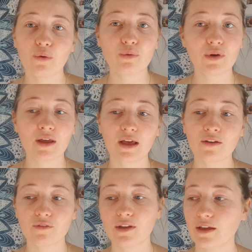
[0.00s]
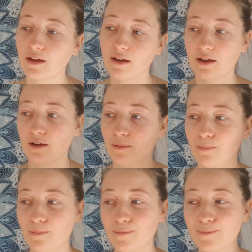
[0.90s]
ohne irgendwie
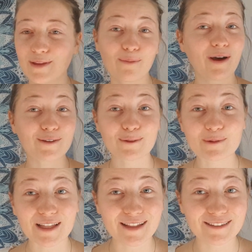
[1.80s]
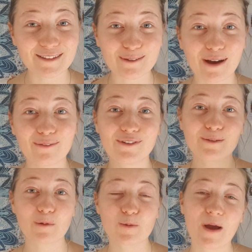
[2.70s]
ähm, dabei Substanzen zu haben, wie
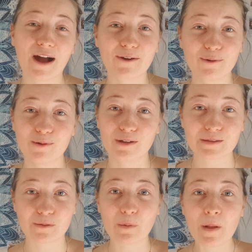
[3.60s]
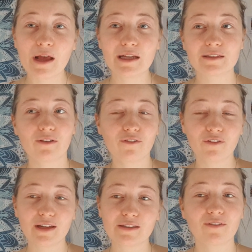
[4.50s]
zum Beispiel Alkohol oder so. Deswegen
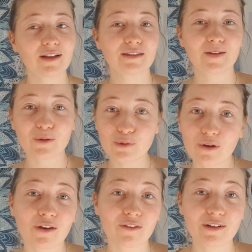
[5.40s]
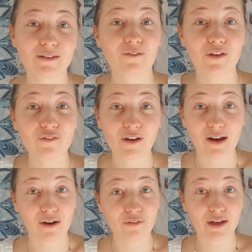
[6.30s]
finde ich es wahnsinnig gut und ich will es auf jeden Fall
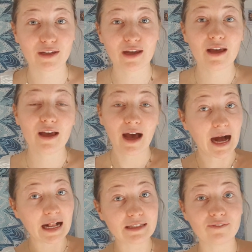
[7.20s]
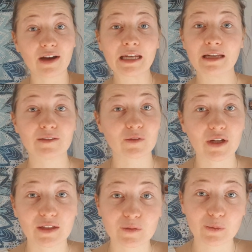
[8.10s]
aufrecht erhalten, weiterhin zu
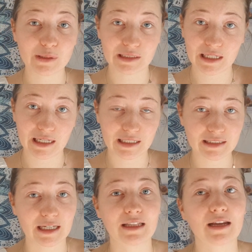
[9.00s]
Tanzkursen gehen etc.